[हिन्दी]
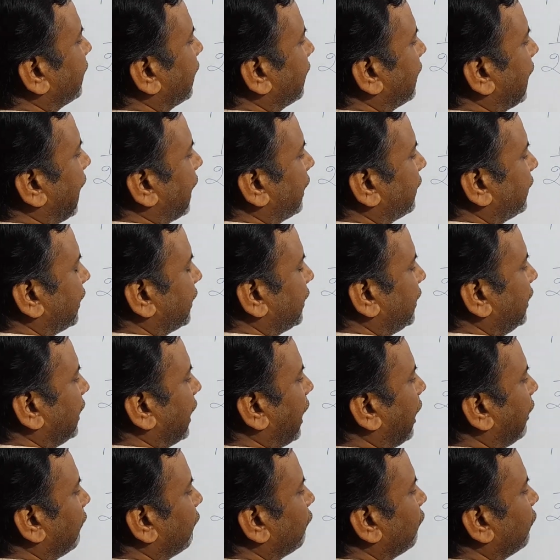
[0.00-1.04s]
सरकार के
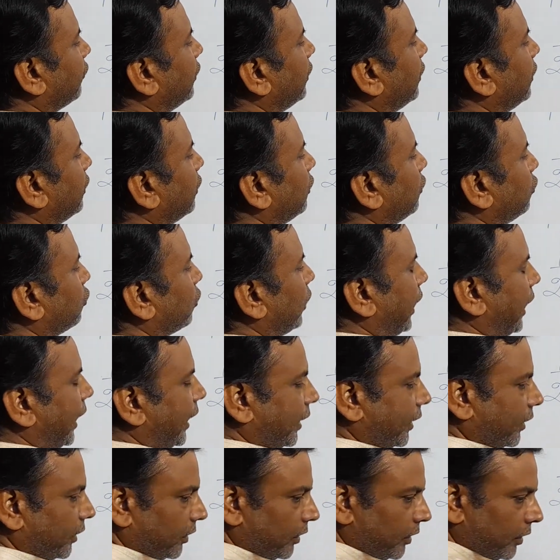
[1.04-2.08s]
खिलाफ जो है
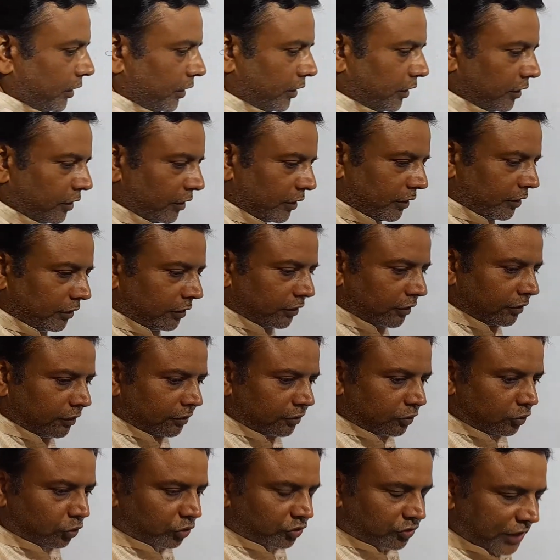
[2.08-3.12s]

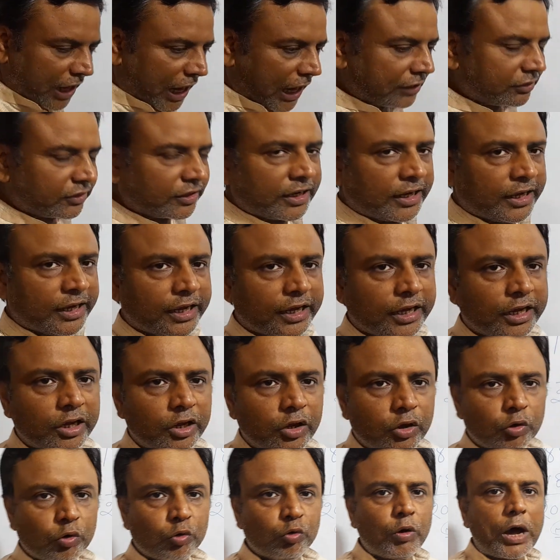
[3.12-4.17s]
जो छात्र हैं
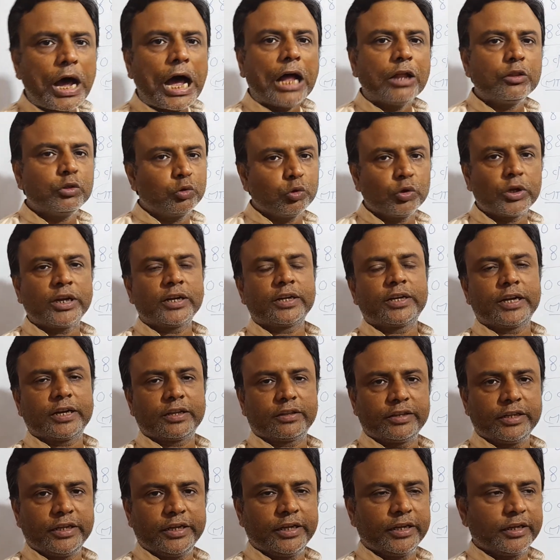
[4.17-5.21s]
वो आंदोलन
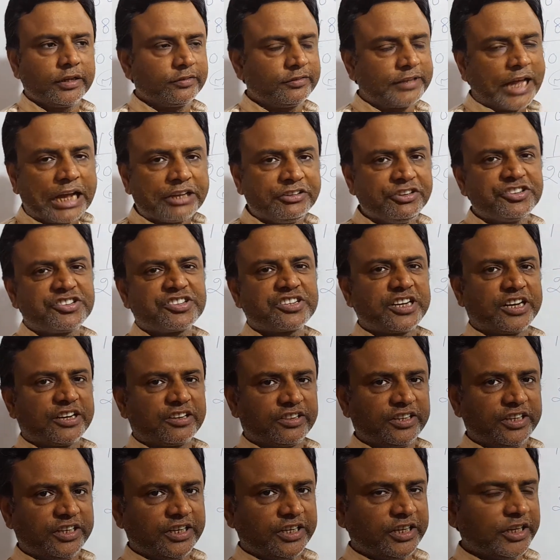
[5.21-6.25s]
करते हैं साजिश
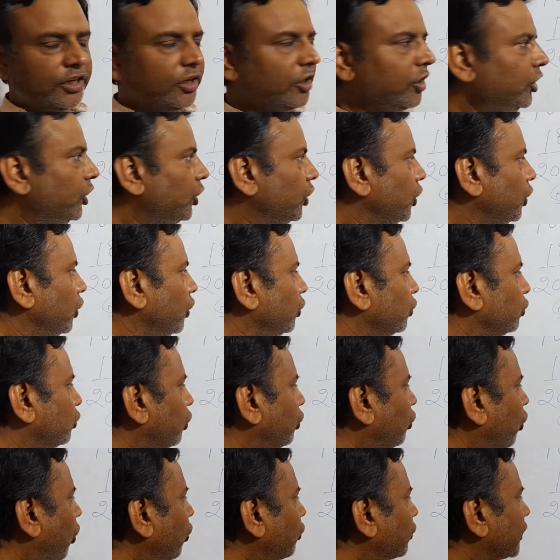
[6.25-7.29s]
करते हैं तो
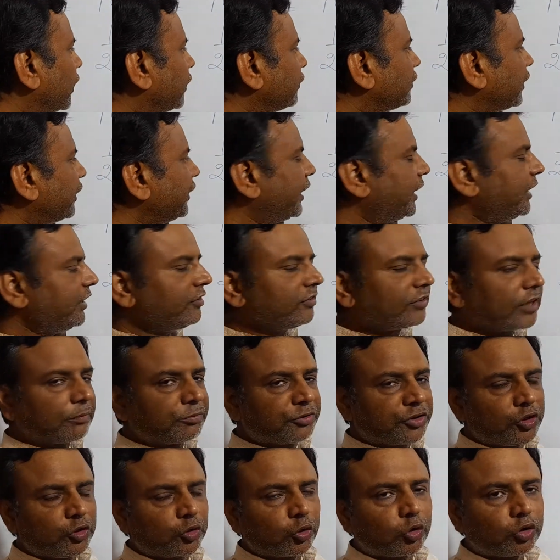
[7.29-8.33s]
लॉर्ड कर्जन ने इन सब
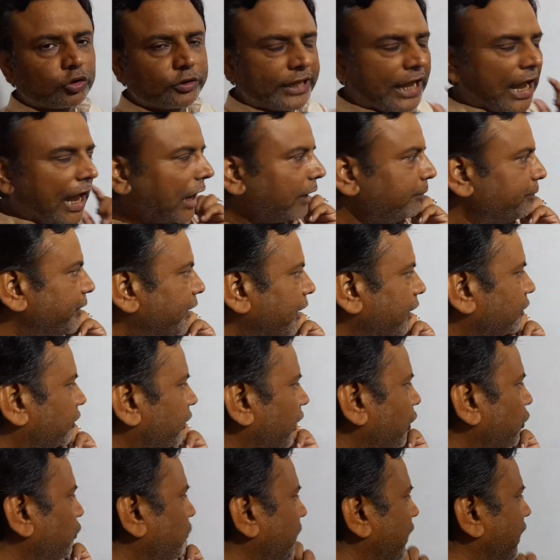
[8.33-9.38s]
चीजों को ध्यान में
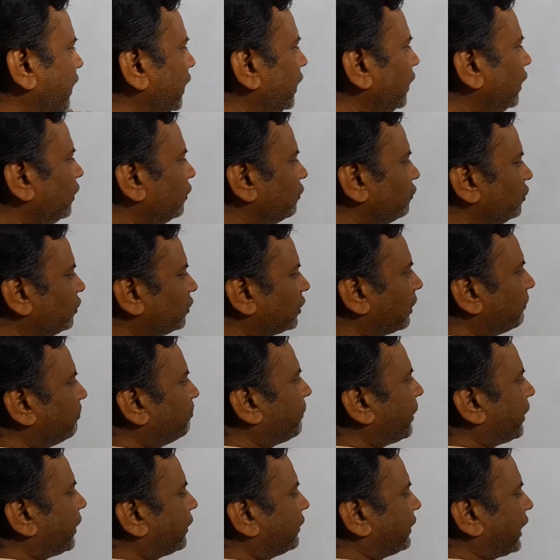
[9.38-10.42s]
रखते हुए
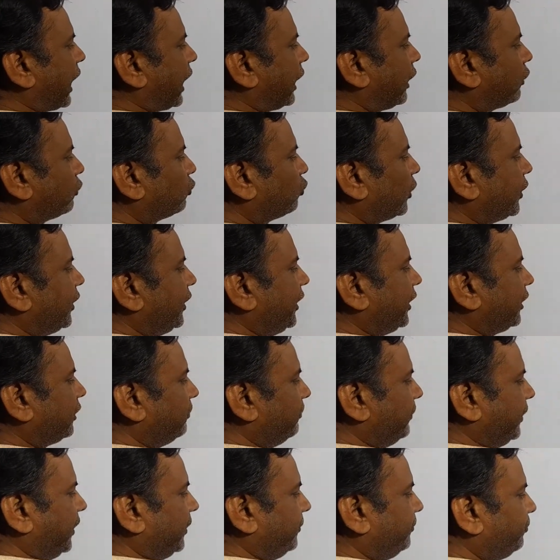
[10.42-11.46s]
सितंबर 1801
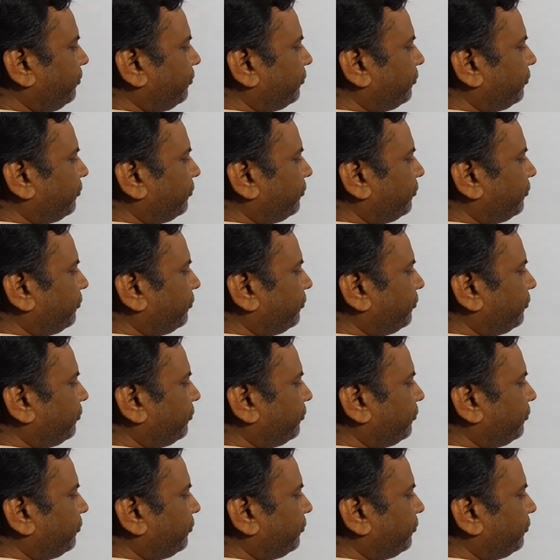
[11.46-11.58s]
में